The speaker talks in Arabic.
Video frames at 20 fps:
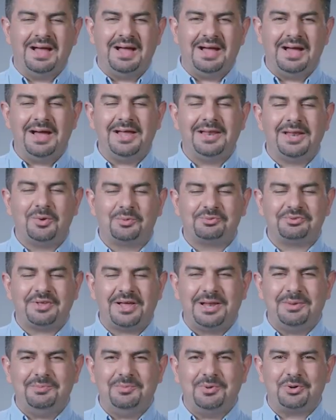اهلا
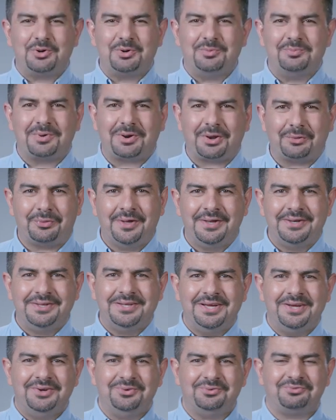وسهلا بكم مره
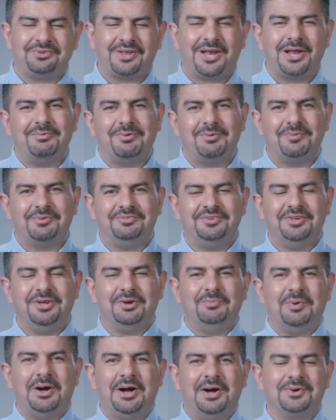ثانيه وسلام
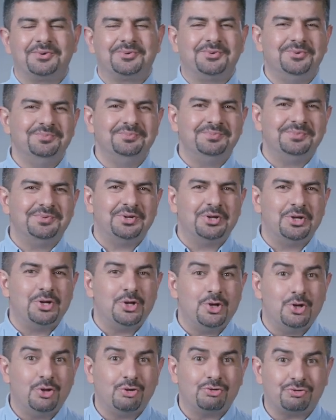المسيح معاكم
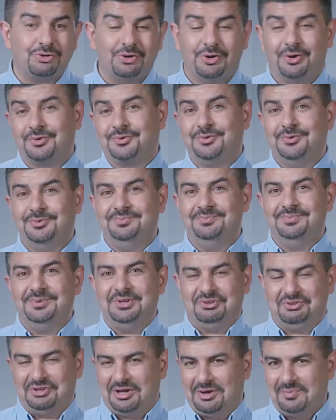شلونكم
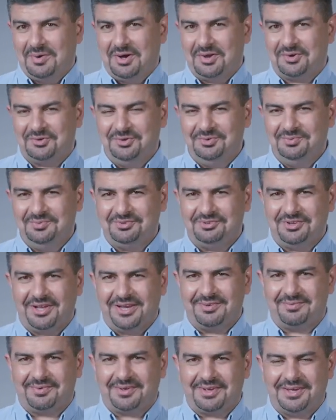شخباركم ان شاء
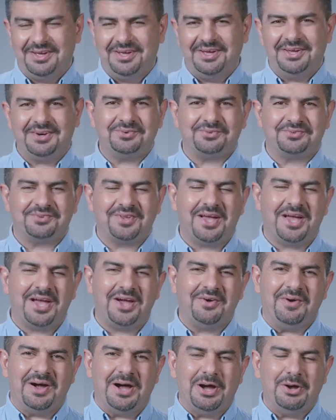الله بخير وصحه
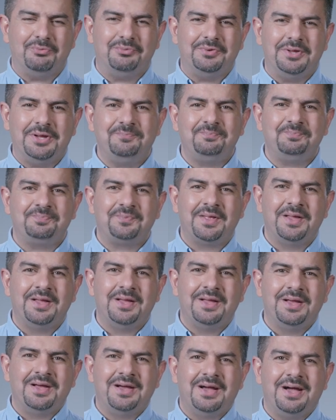وعافيه
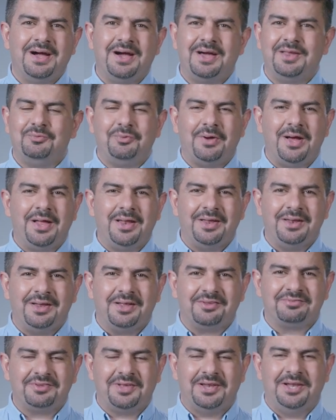انا فعلا
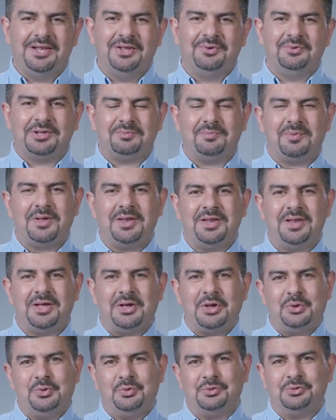اصلي واتمنى
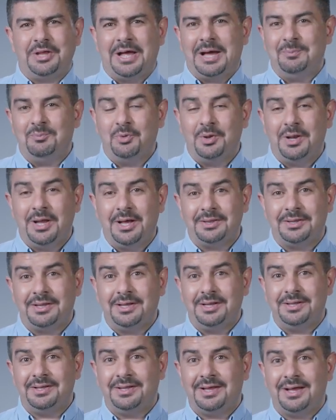انه التاملات
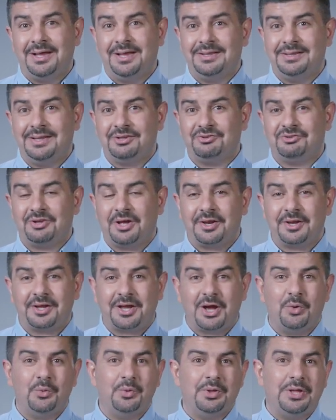اللي دا, دا
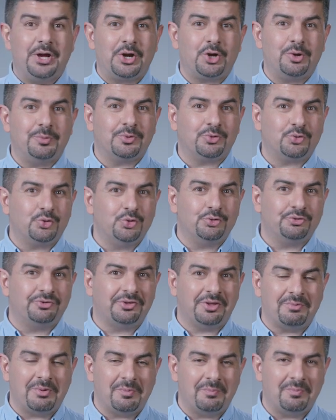نشاركها وياكم تكون
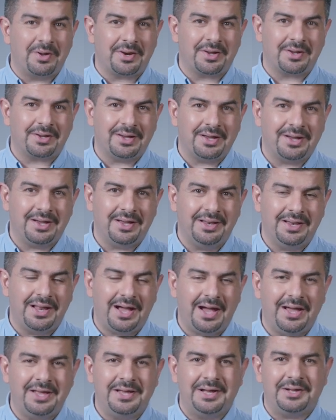سبب بركه
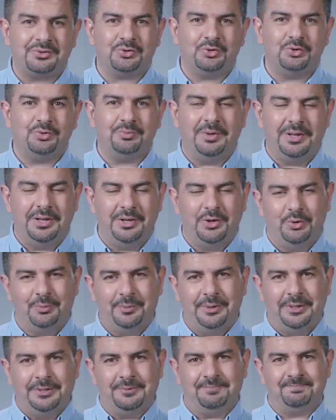لحياتكم
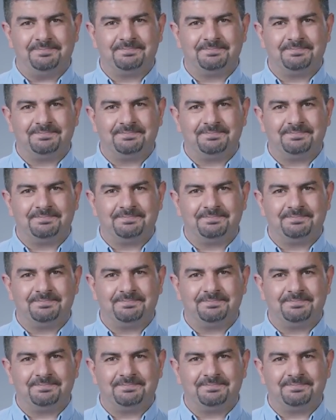اليوميه